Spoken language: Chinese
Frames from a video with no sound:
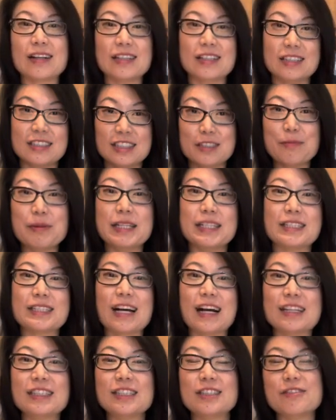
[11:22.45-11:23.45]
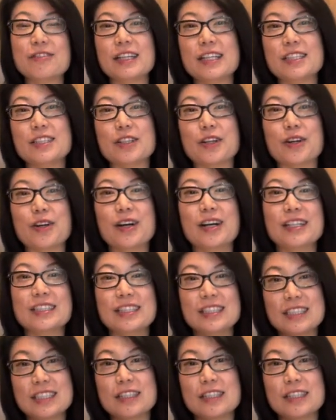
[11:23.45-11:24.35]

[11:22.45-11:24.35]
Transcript: 以及品尝鸡尾酒及